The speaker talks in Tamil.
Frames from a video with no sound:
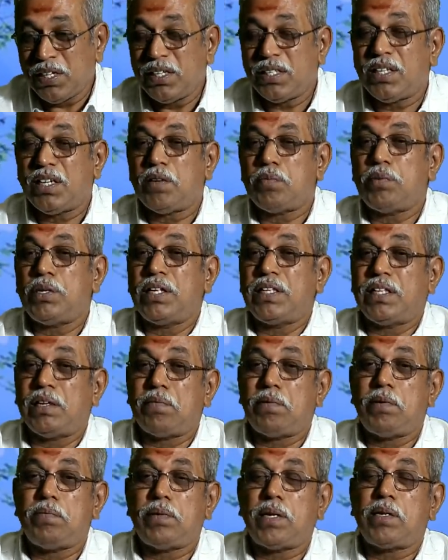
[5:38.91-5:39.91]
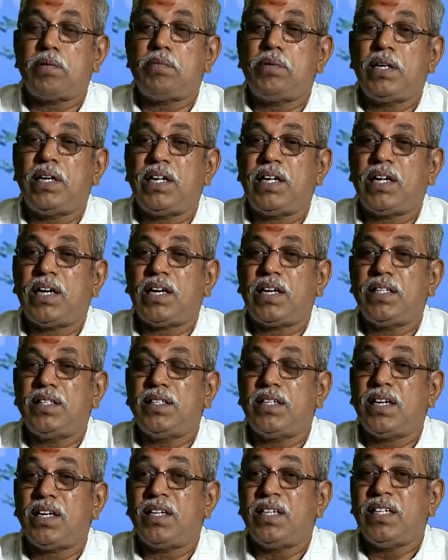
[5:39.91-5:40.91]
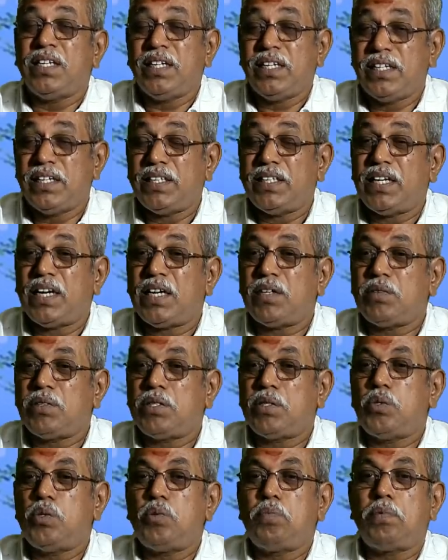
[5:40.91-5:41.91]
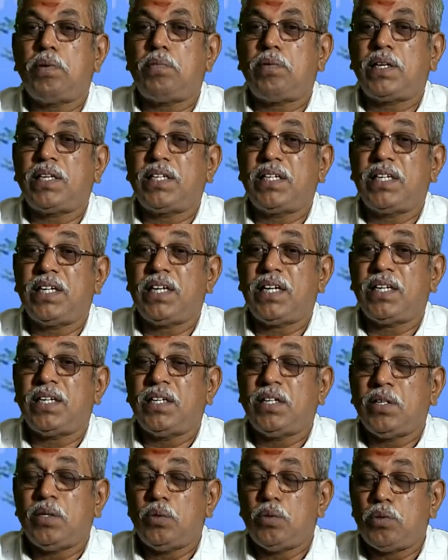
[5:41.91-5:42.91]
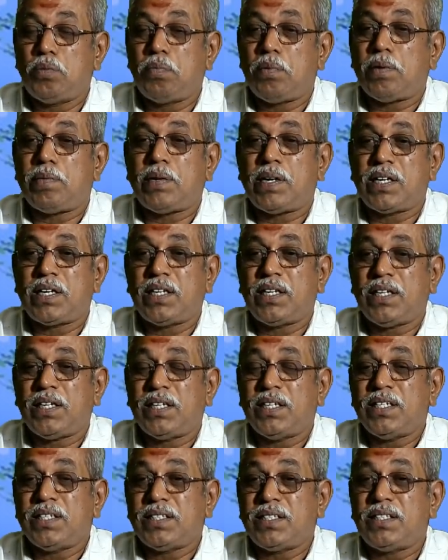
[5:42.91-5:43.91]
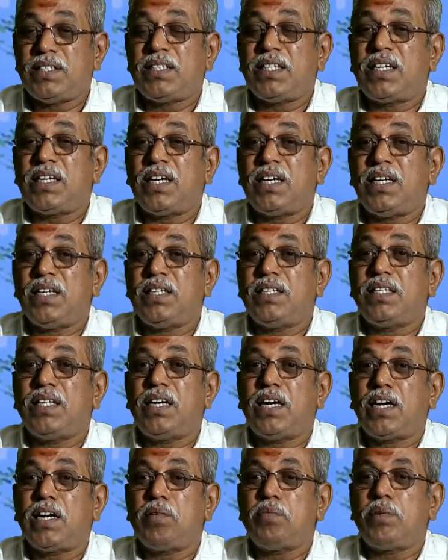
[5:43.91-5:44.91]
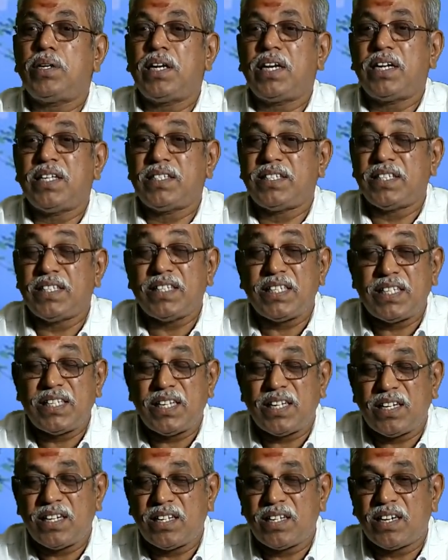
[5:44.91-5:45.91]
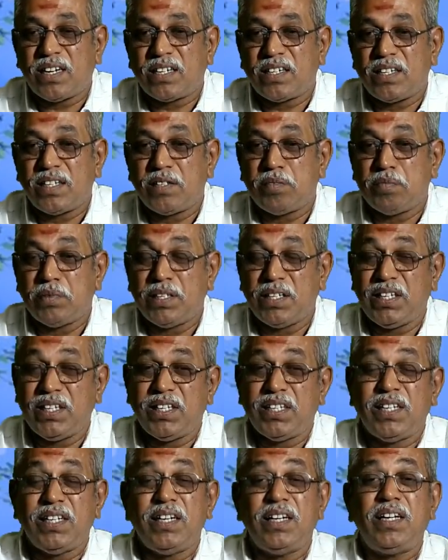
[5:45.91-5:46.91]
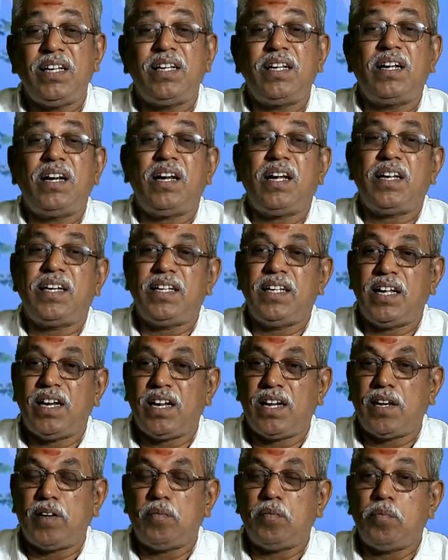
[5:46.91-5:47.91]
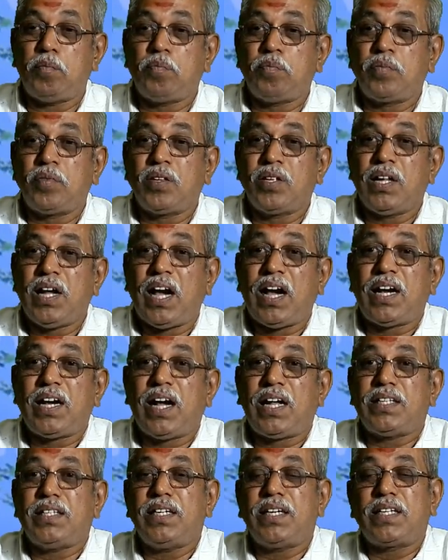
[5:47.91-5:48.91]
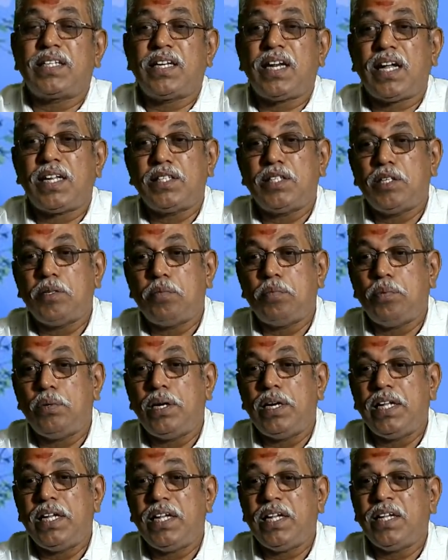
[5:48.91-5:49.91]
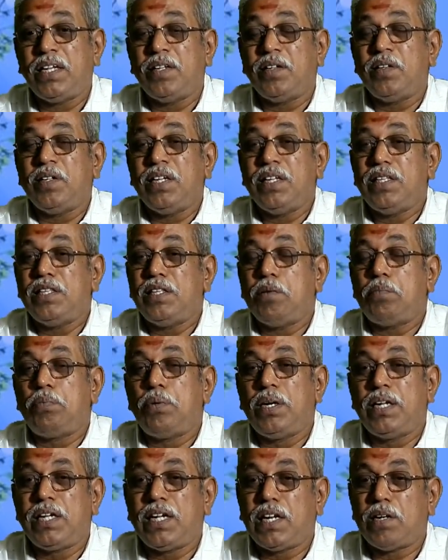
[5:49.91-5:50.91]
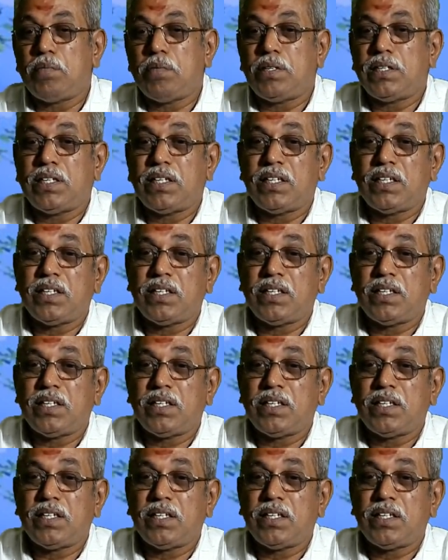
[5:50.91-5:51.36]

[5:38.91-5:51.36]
இது நம்முடைய தமிழ் மரபுகளை ஆய்ந்தால் எந்த அளவுக்கு நுட்பமாகிய நுட்பமாக சித்தர்கள் இந்த நடைமுறைகளை செதுக்கி இருக்கிறார்கள் என்பதை நீங்கள் அறியலாம் ஆக அந்த இடத்துல அந்த புள்ளி இந்த புள்ளிக்கு நம்ம